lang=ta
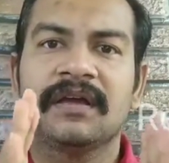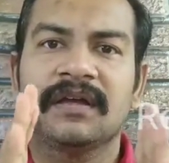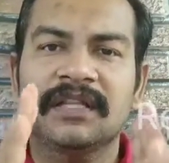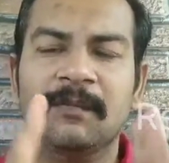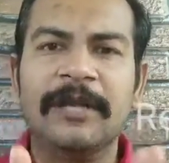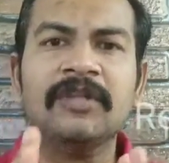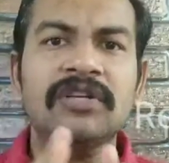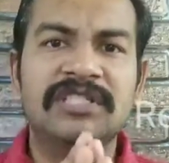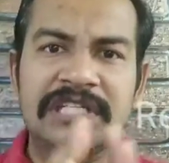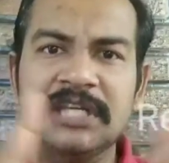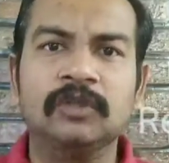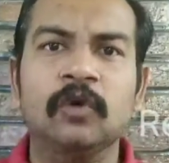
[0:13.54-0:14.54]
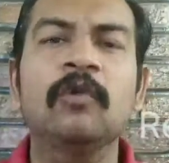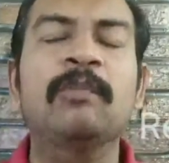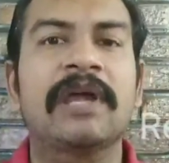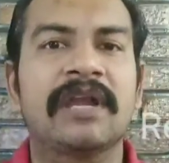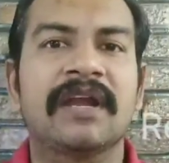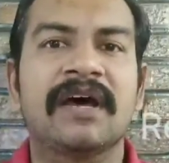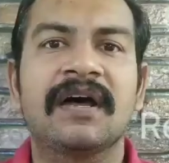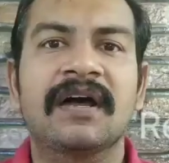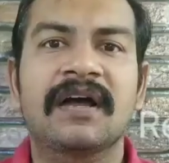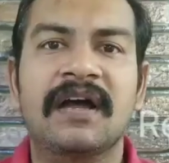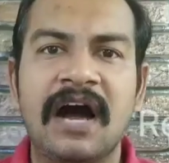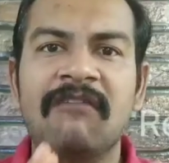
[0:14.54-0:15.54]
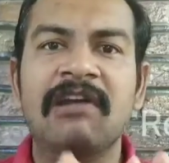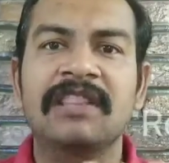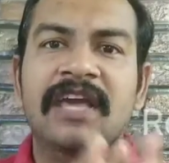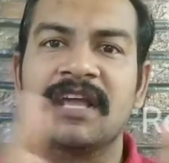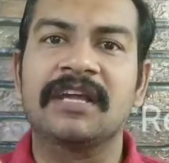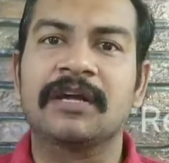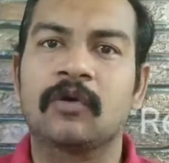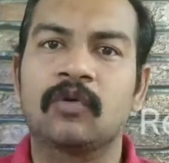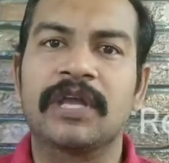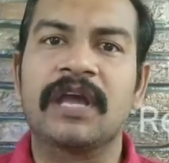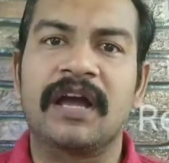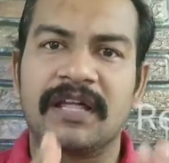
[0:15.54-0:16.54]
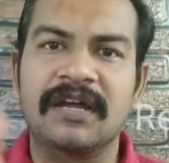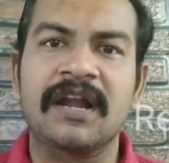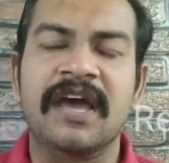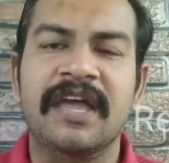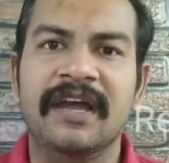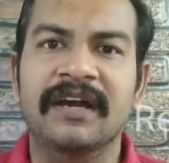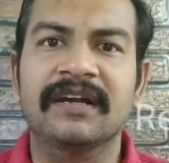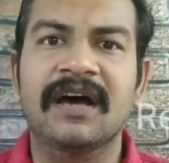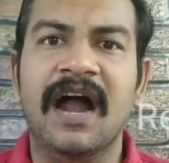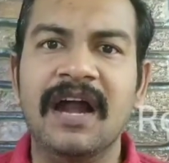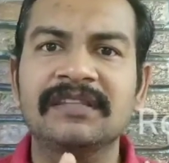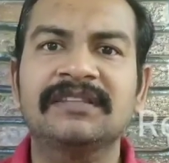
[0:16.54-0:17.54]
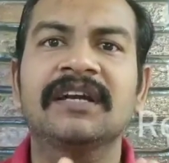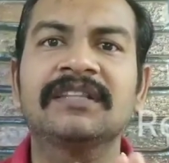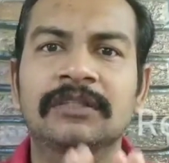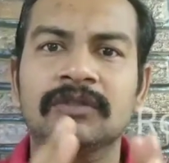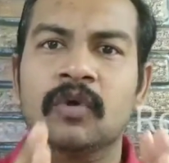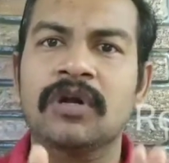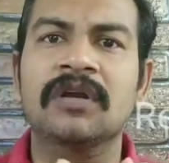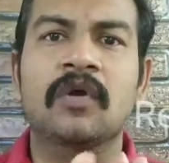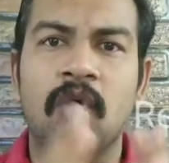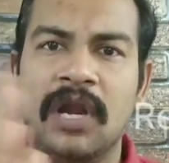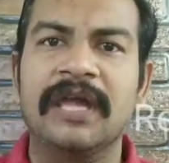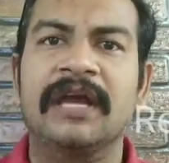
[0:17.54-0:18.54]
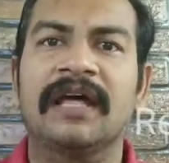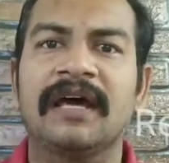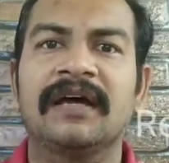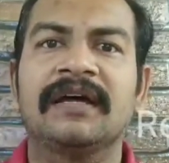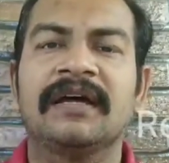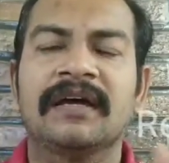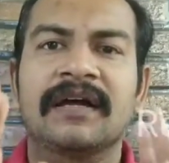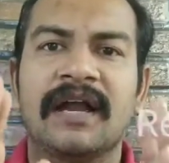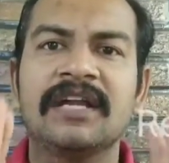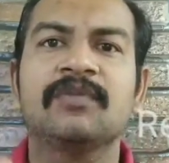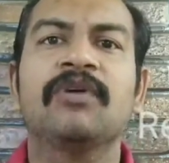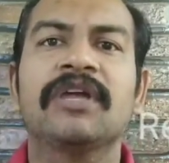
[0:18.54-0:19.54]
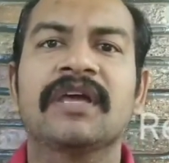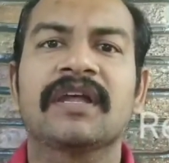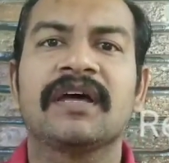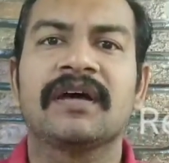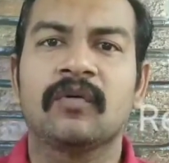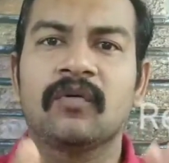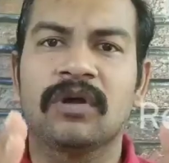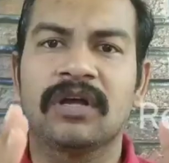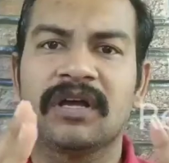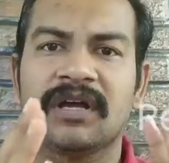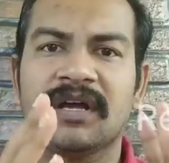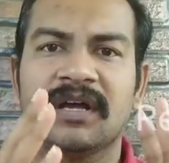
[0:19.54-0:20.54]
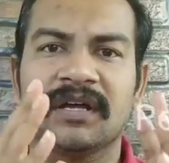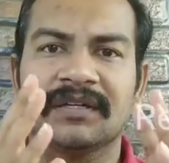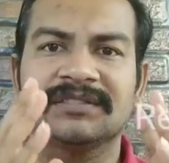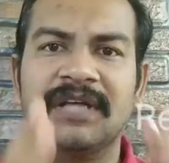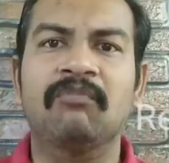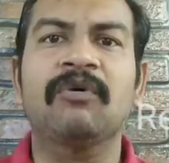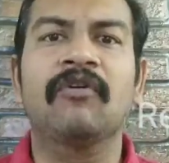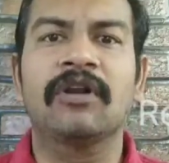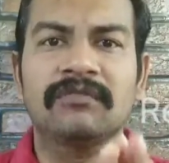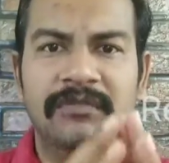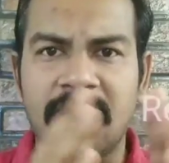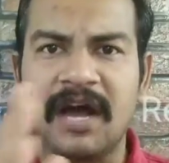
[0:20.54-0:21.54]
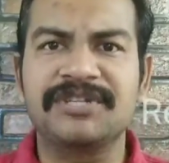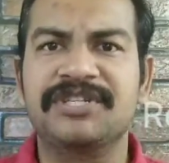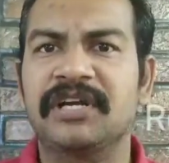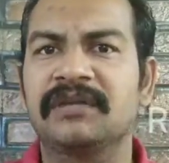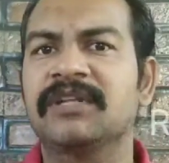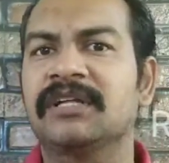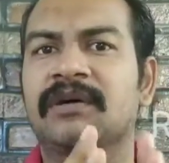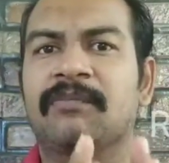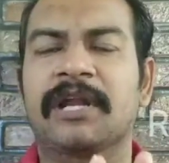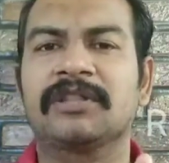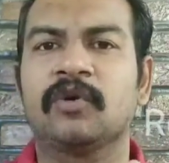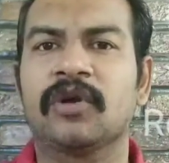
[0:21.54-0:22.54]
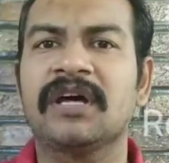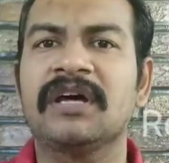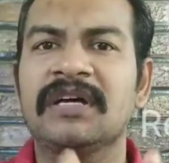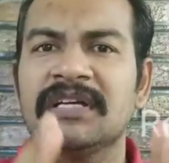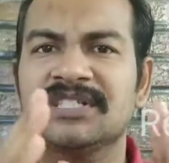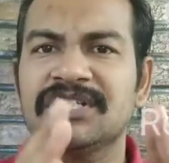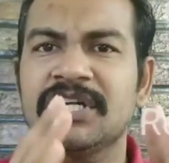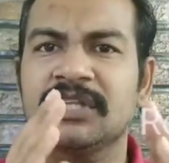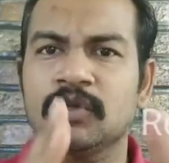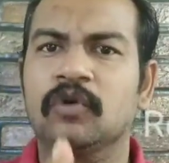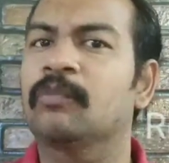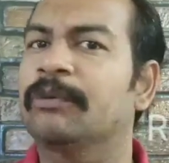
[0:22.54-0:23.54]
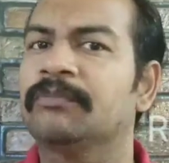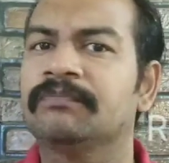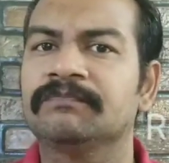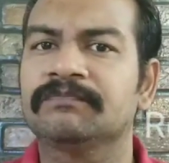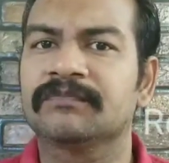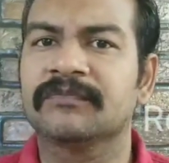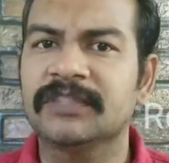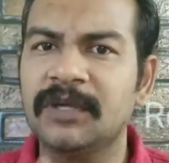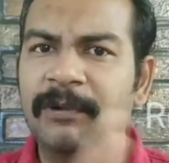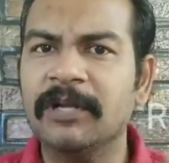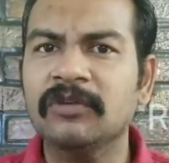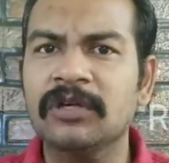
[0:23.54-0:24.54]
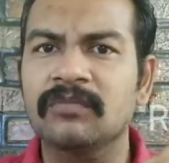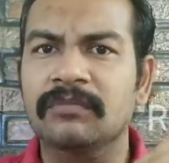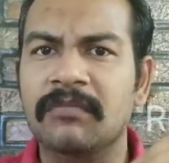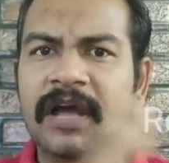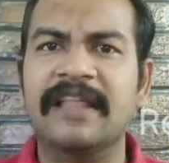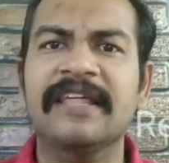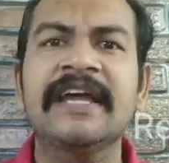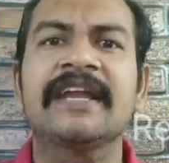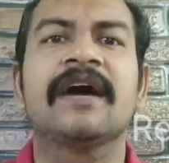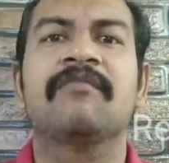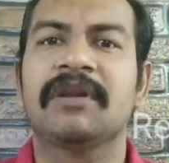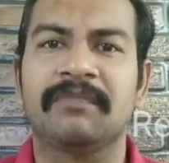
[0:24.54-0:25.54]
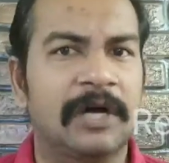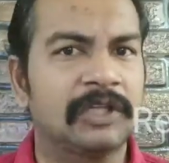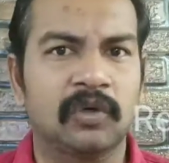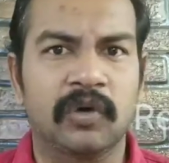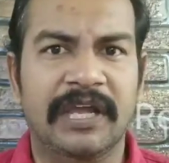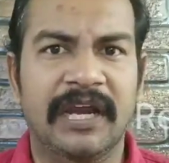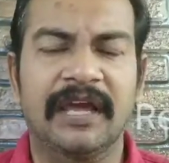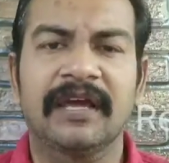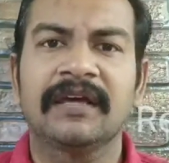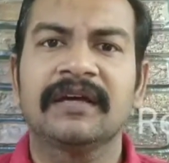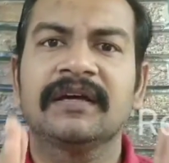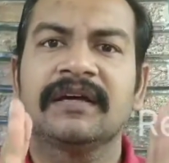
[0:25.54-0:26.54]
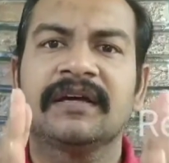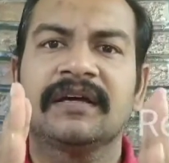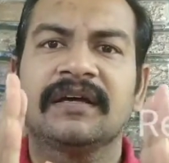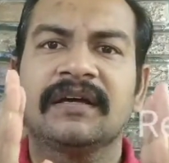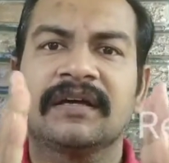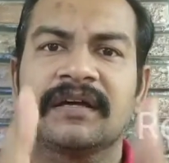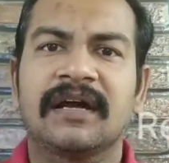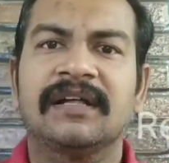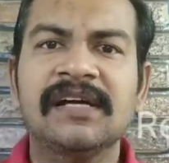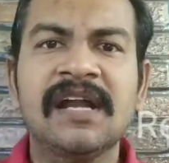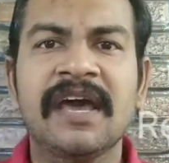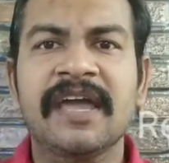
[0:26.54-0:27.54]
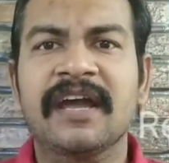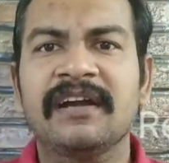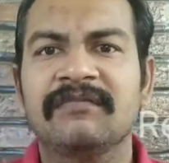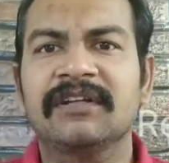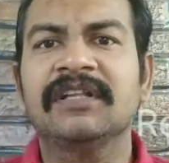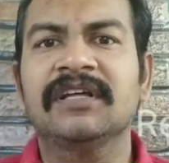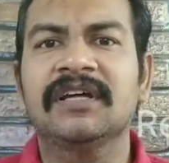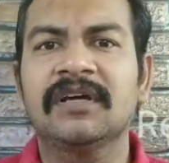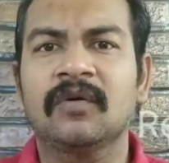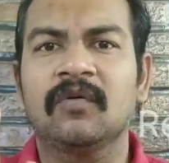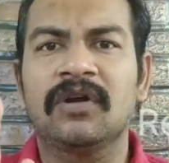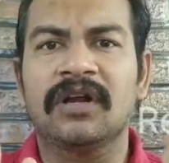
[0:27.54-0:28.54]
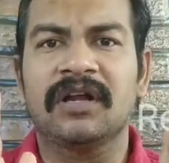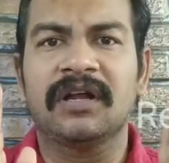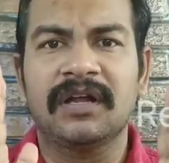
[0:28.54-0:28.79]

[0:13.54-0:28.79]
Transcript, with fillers: இந்த படத்தோட சின்ன தொகுப்பு என்னன்னா காவல் அதிகாரி இருக்கக்கூடிய கதாநாயகன் அடுத்தடுத்த தொடர் கொலைகளை கண்டுபிடிக்கிற ஒரு சம்பவங்களும் காட்சிகளும் தான் அந்த படத்தோட சின்ன தொகுப்பு இந்த படத்தோட கதை என்ன அப்படின்னு பார்த்தோம் வைங்களேன் கதாநாயகன் வந்து ஒரு